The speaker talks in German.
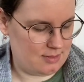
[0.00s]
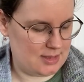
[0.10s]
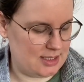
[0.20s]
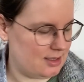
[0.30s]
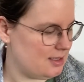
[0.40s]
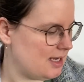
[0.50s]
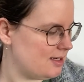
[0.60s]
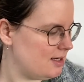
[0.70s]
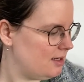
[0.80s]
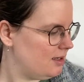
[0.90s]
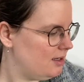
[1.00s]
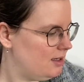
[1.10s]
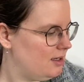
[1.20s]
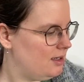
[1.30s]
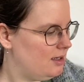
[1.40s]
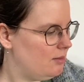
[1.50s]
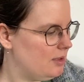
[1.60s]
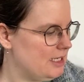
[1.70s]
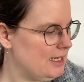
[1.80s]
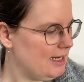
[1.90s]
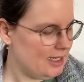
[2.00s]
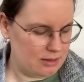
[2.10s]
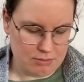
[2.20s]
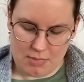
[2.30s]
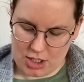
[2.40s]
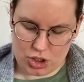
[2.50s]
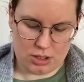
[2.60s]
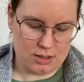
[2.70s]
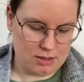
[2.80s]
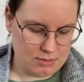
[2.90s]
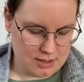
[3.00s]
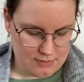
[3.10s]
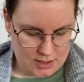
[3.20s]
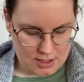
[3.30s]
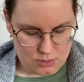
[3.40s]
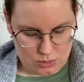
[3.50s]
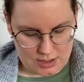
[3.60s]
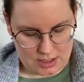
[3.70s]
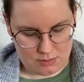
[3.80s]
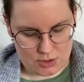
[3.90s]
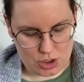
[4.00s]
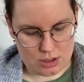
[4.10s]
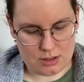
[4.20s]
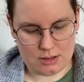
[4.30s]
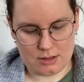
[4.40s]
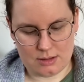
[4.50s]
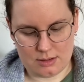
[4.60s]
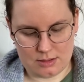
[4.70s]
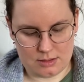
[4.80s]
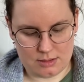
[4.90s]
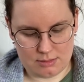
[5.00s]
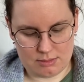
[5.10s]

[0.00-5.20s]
Es ist halt mit den linken Maschen immer wieder so dazwischen, äh,